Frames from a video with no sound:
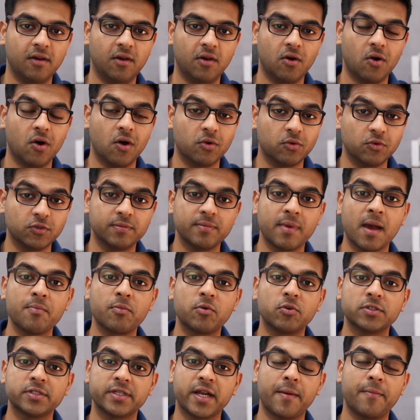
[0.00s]
और उसमें आपको
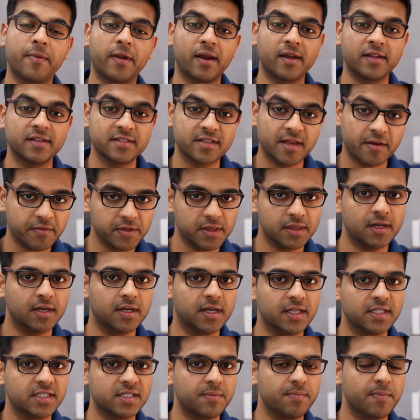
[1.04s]
स्नैपड्रैगन 730
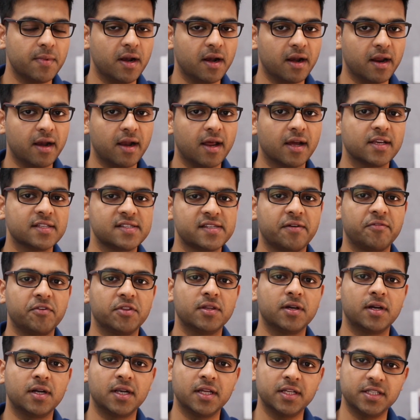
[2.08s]
चिप मिल रहा है ना कि
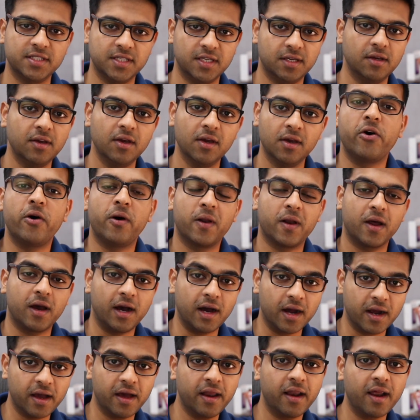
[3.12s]
730G और
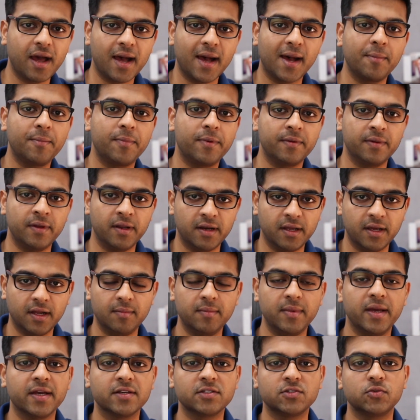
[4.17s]
अगर आप
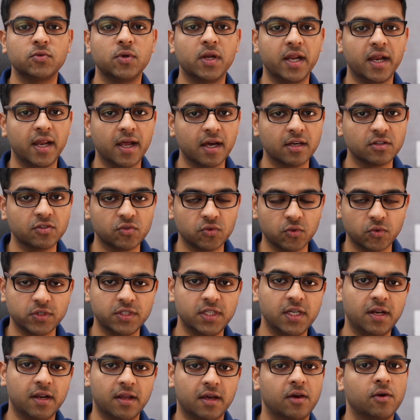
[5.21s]
Realme X2 लेने का सोच
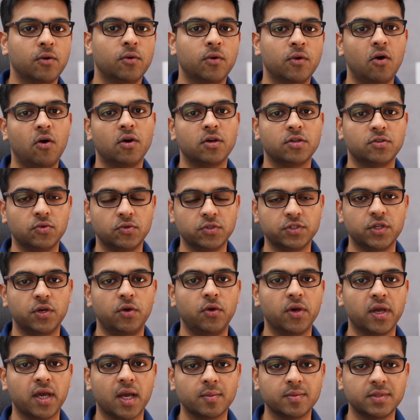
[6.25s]
ही रहे हो और सोच रहे हो
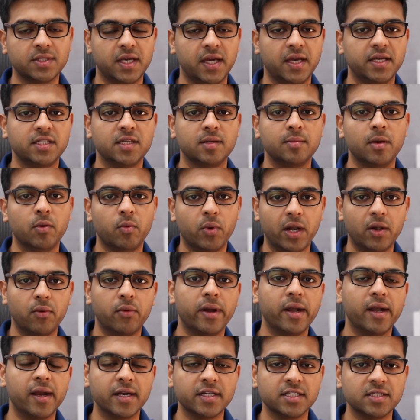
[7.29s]
कि आप छः जी बी वन
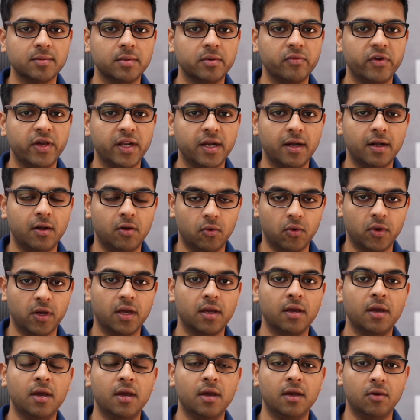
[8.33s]
ट्वेंटी एट जी बी वेरियंट लोगे
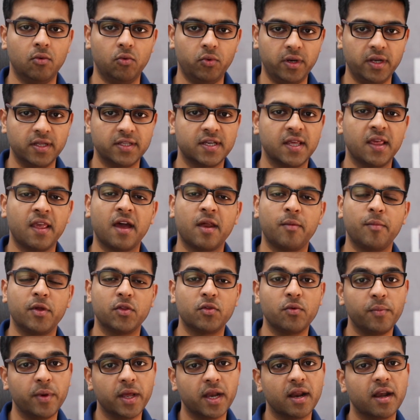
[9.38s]
उन्नीस हज़ार में तो
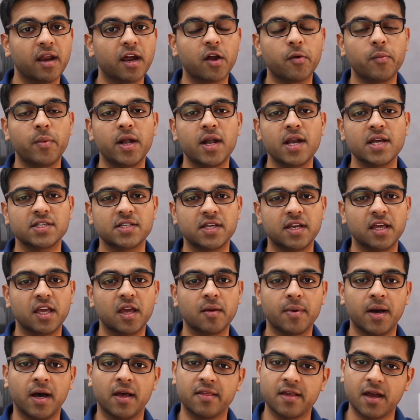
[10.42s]
मेरा रिकमेंडेशन है कि आप
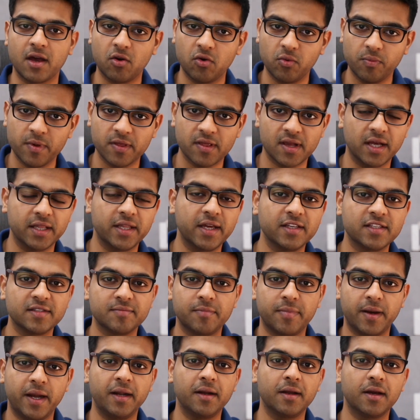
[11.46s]
हज़ार रुपये ज़्यादा ही
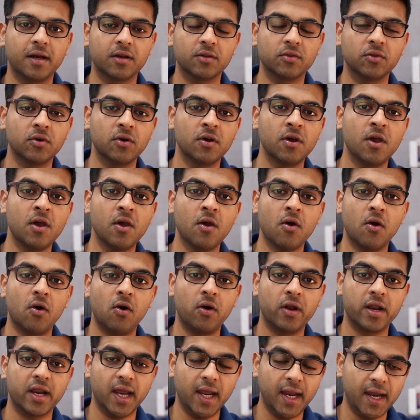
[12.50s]
स्पेंड कर दो
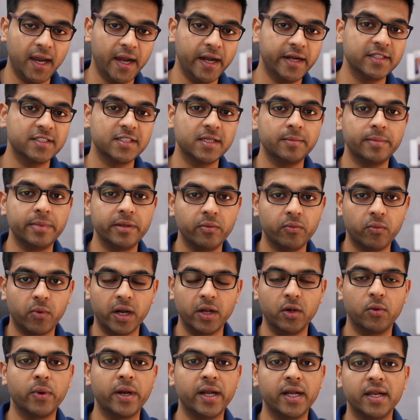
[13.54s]
और एट जी बी वन
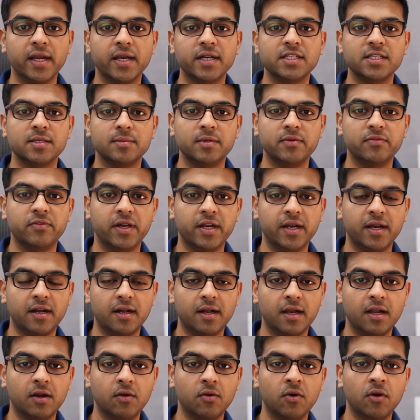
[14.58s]
ट्वेंटी एट जी बी वेरियंट
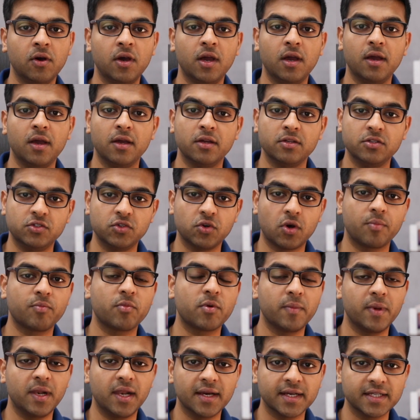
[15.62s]
ले लो जो आपको
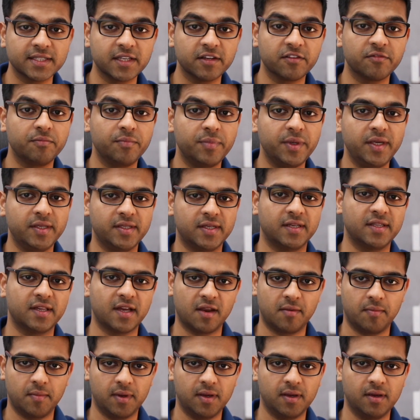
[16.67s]
मिलेगा सिर्फ बीस हज़ार
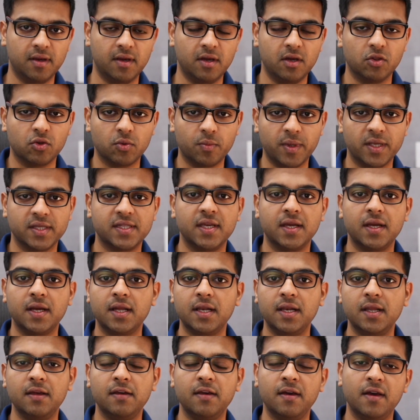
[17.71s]
में तो
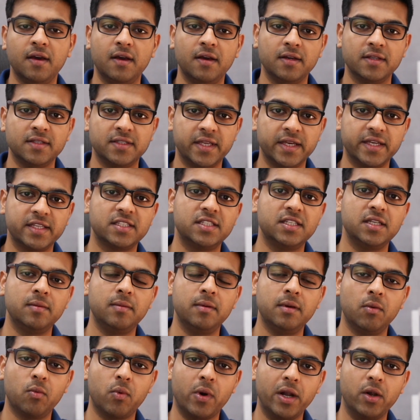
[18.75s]
बेसिकली सिक्स जी बी
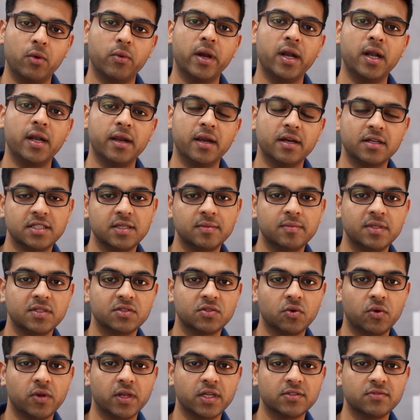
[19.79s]
वन ट्वेंटी एट जी बी
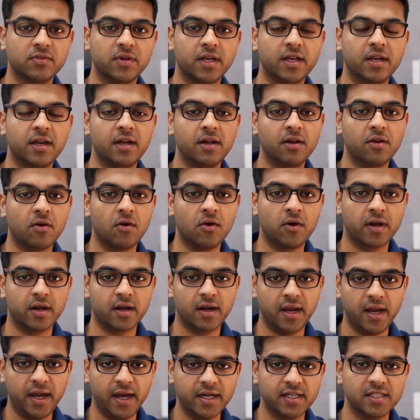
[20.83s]
स्टोरेज वेरियंट और
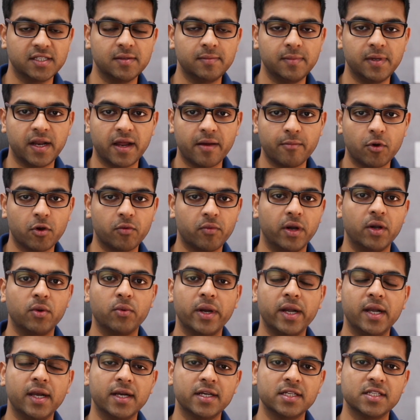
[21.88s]
एट जी बी रैम और वन
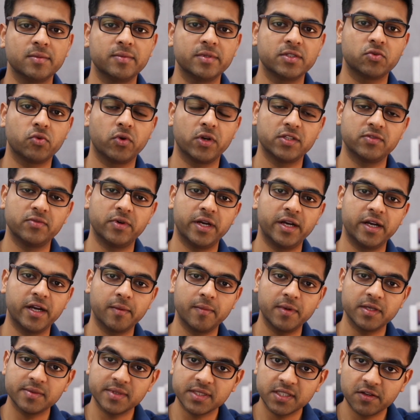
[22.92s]
ट्वेंटी एट जी बी स्टोरेज वेरियंट के
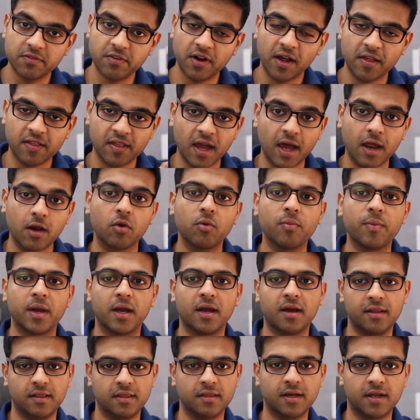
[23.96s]
बीच में सिर्फ हज़ार रुपये का
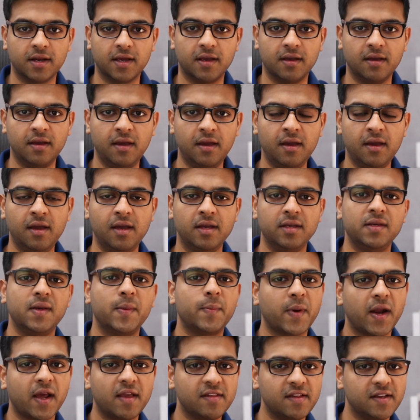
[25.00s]
अंतर है ये
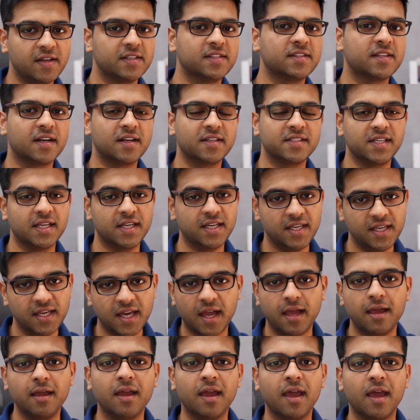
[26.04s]
प्राइसिंग इस तरह से किया
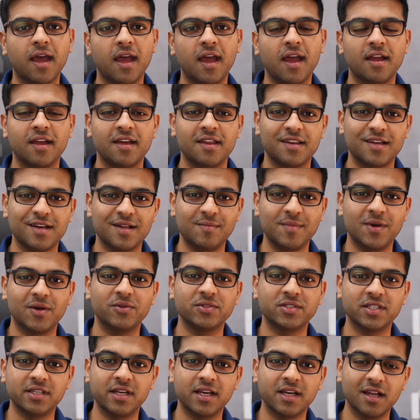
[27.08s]
ही गया है कि रियलमी को
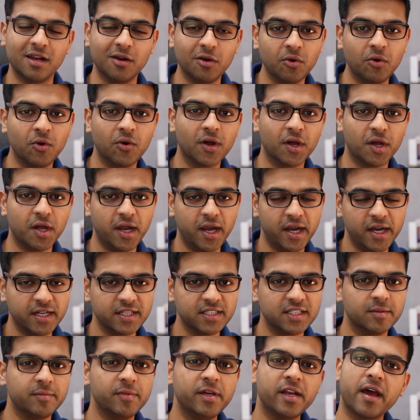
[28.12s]
चाहिए कि लोग एट
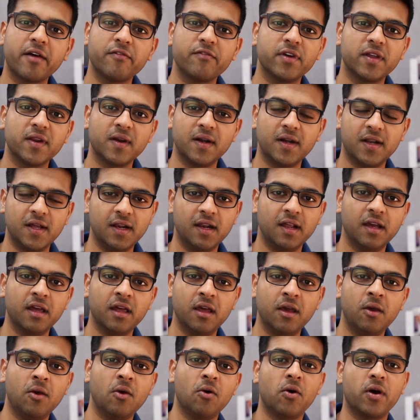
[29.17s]
जी बी रैम वेरियंट ही लें
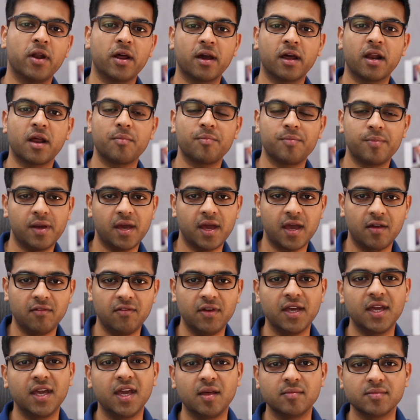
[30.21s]
और अगर आप हैवी
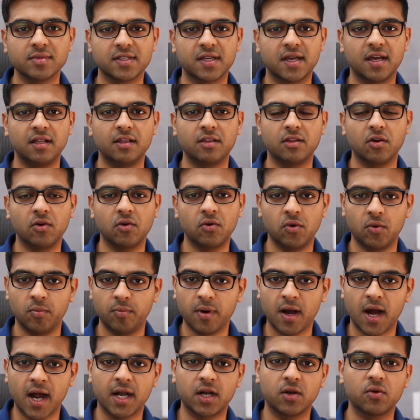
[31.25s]
गेम्स खेलते हो
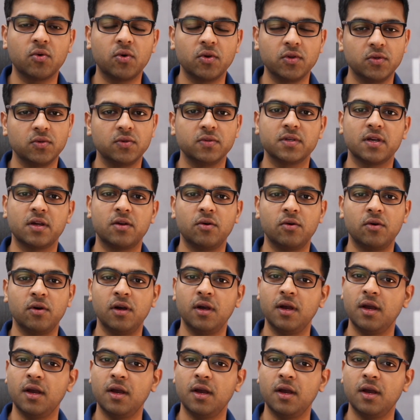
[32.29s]
हार्डकोर यूज़र हो